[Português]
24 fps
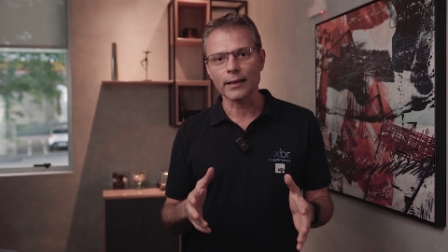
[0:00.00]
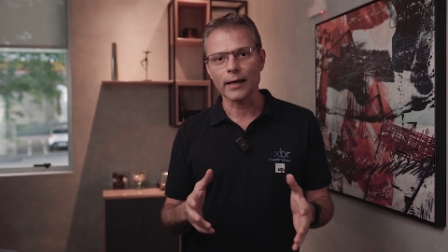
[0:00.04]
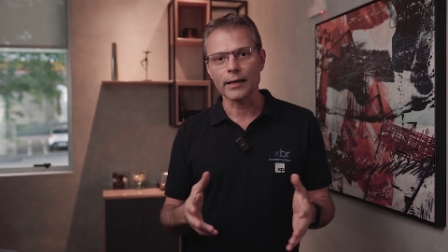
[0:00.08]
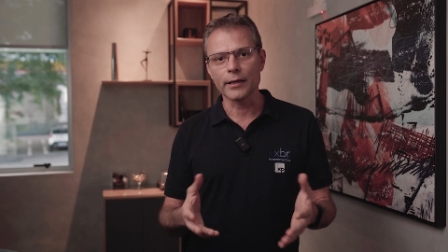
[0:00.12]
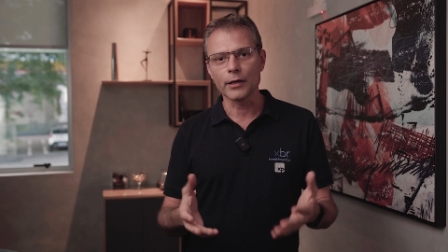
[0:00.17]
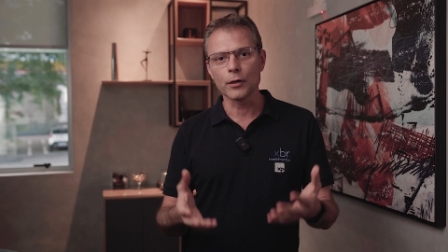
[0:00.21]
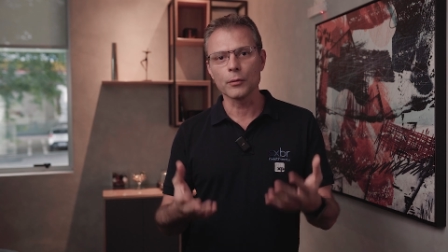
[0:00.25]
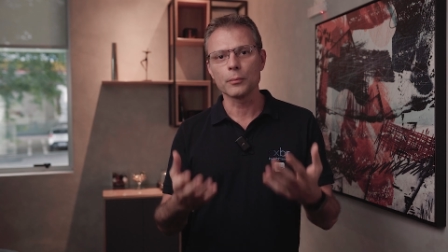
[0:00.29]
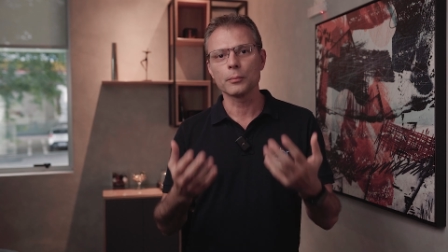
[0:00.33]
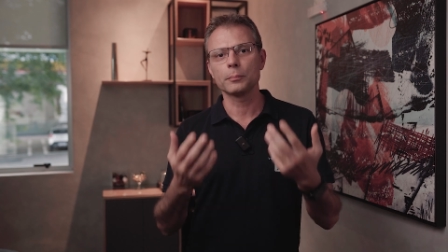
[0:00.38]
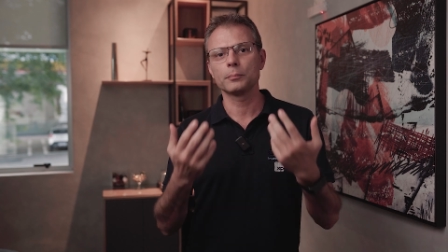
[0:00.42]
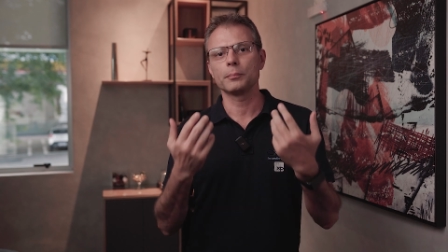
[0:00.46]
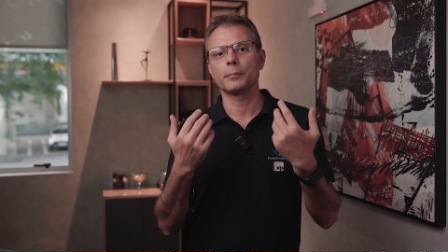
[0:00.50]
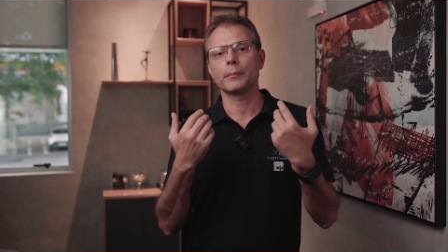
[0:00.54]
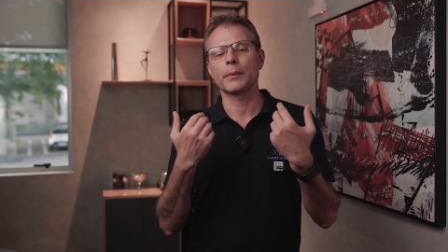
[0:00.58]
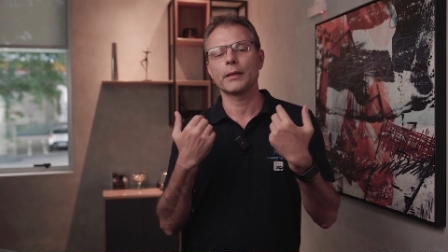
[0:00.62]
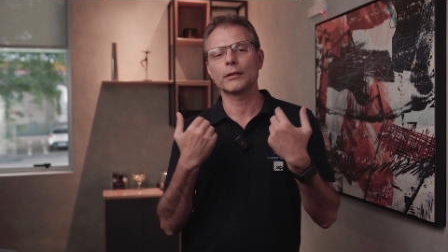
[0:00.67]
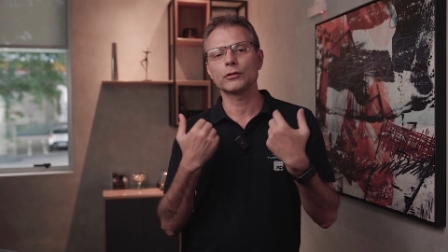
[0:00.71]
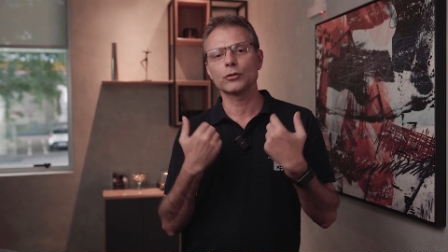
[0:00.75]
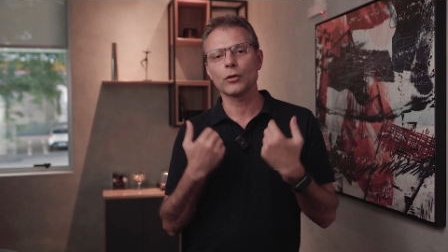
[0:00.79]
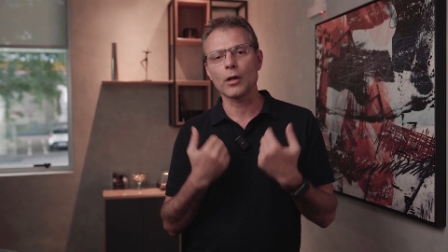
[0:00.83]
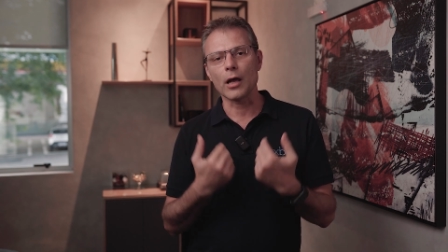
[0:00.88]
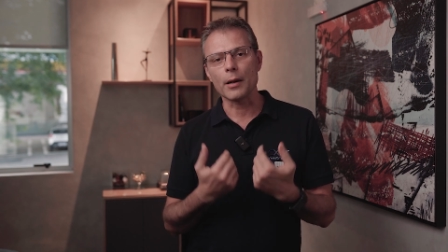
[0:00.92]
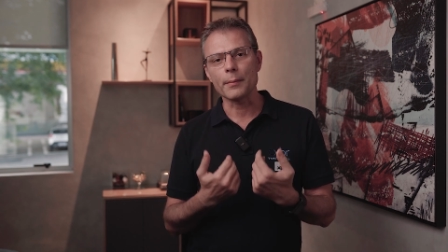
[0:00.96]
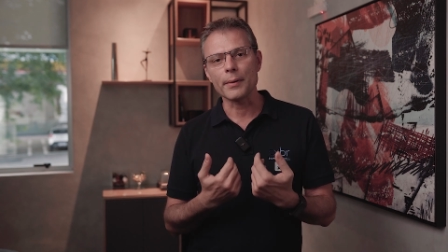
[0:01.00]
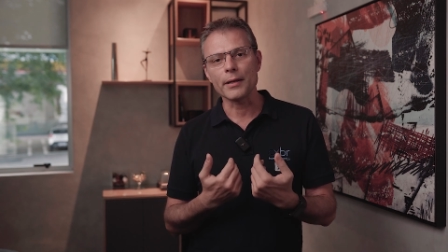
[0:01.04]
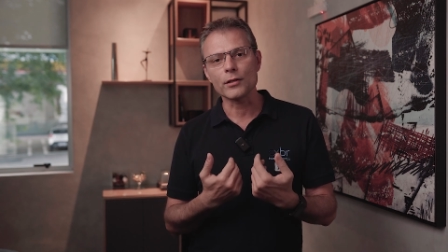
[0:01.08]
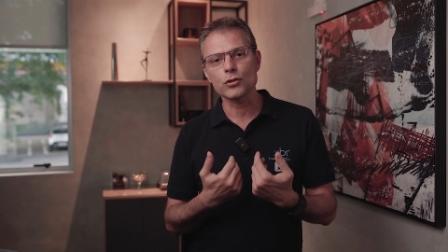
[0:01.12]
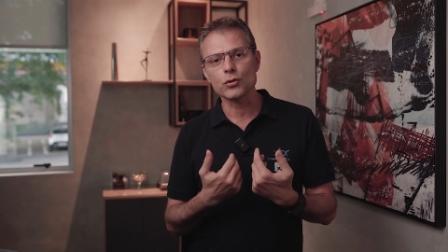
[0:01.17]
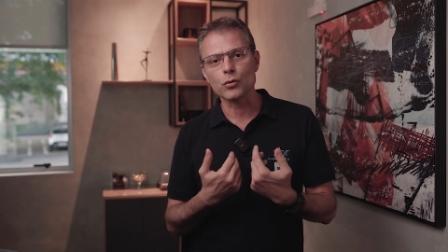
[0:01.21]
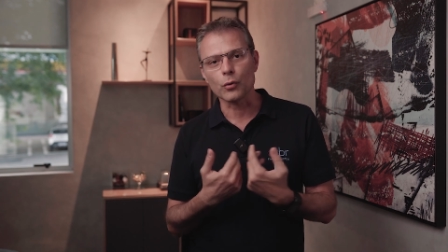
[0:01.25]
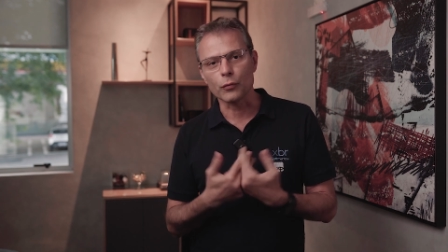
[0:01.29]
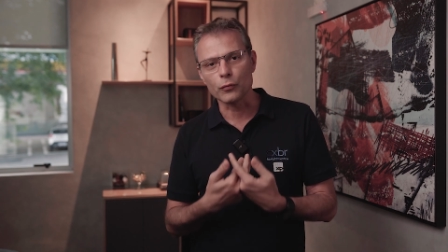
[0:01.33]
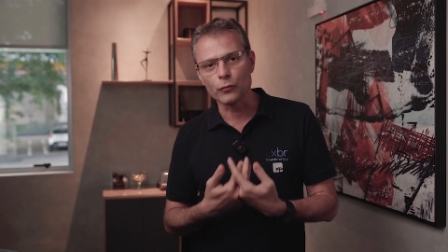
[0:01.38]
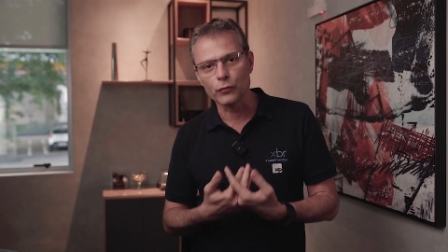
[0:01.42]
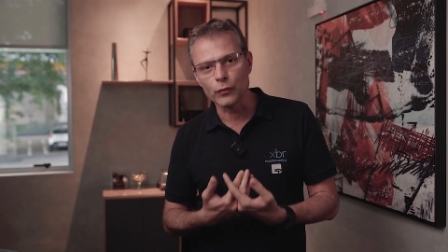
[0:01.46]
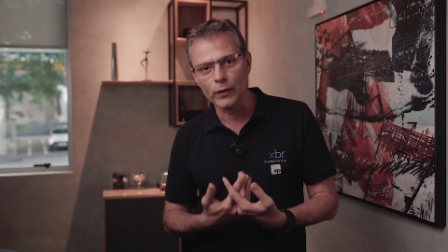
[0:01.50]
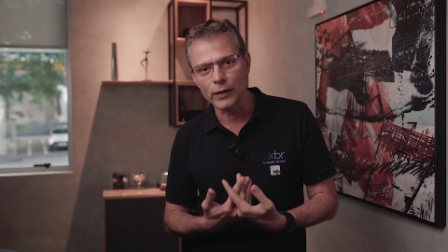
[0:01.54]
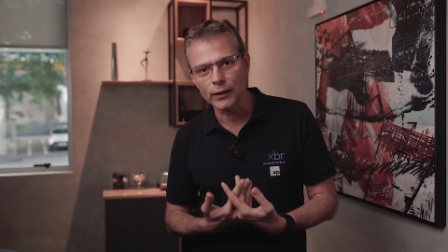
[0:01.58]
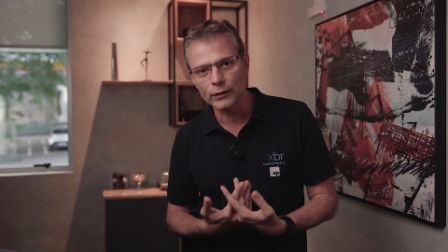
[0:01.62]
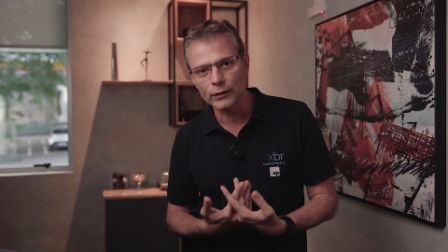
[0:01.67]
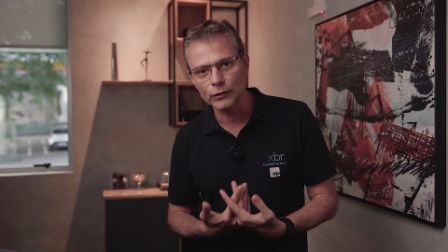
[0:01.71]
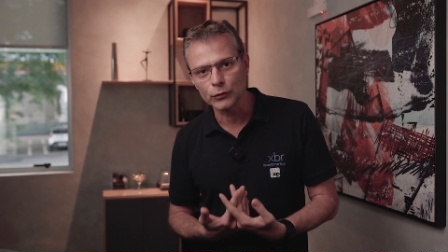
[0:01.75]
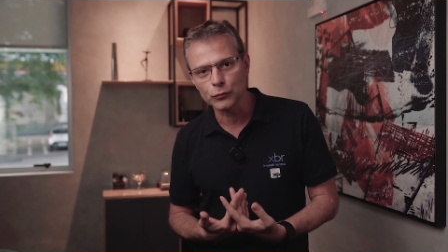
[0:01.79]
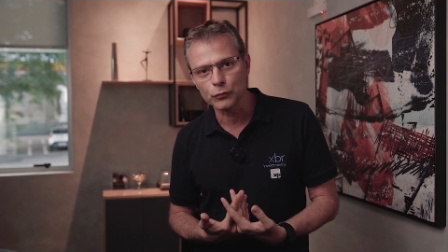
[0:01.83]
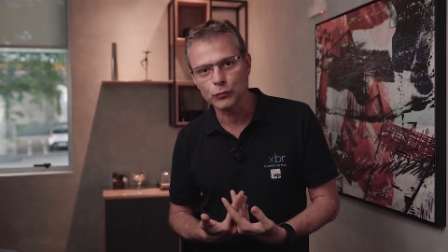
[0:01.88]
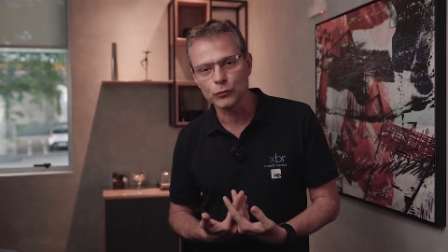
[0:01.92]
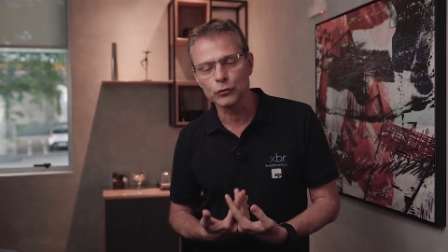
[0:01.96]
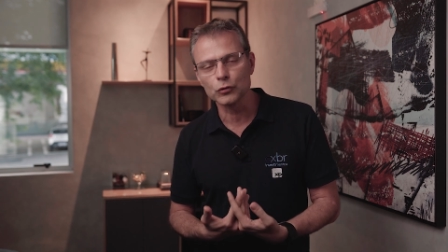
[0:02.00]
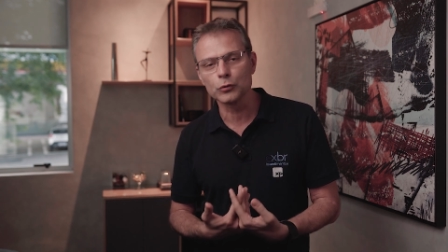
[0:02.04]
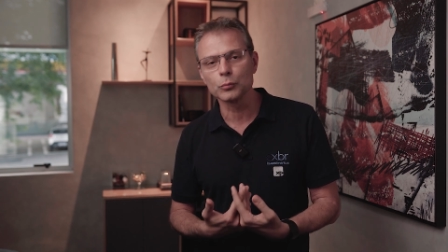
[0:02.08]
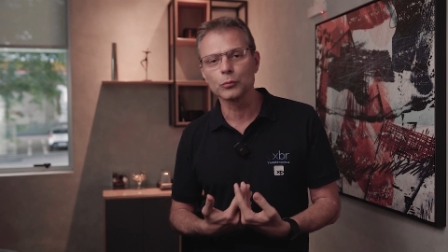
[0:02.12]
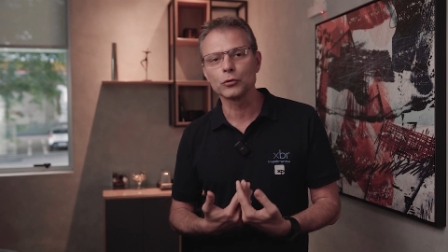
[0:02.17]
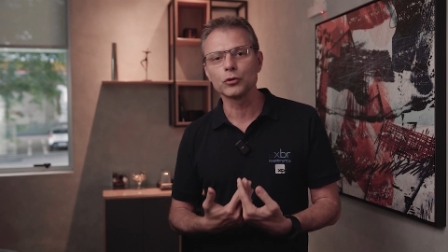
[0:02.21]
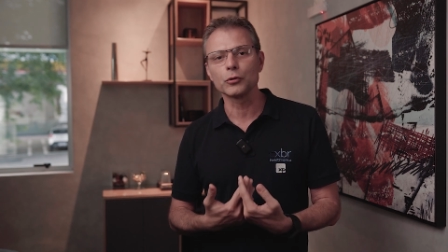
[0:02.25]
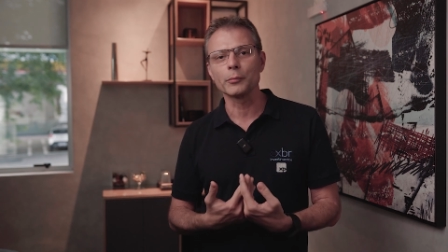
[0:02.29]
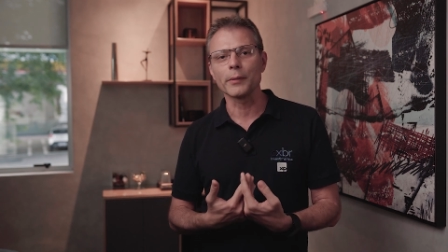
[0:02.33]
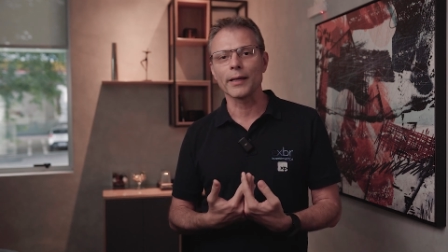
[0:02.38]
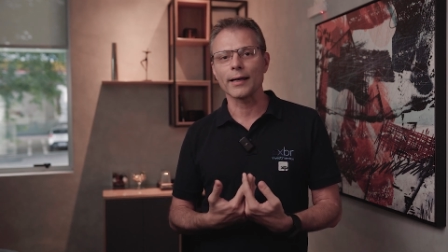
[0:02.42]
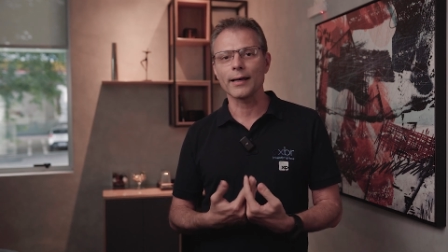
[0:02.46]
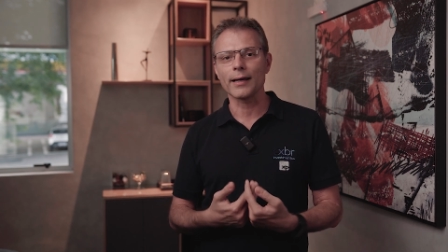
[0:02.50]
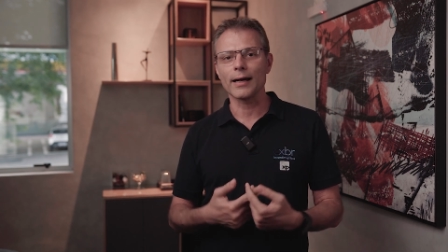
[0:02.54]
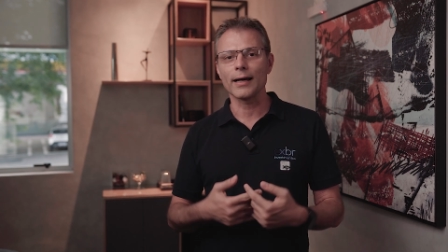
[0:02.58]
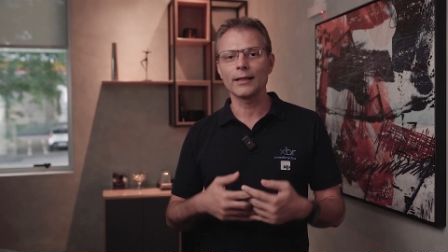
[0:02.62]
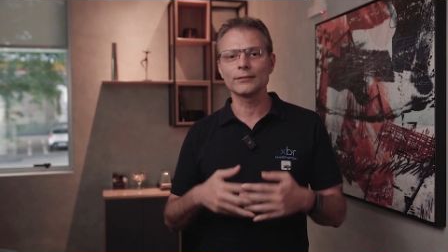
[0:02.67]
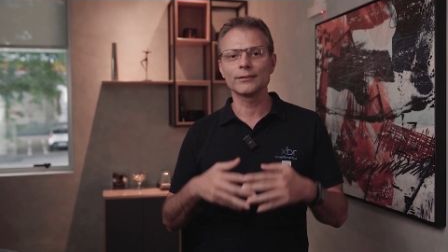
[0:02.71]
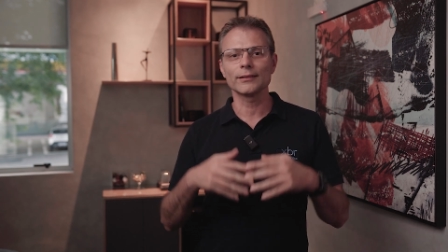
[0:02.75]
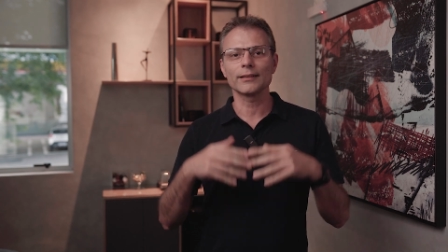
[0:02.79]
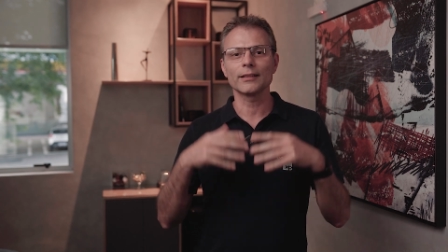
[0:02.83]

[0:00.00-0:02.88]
Tá? Eu, particularmente, sou fã de fundos multimercado,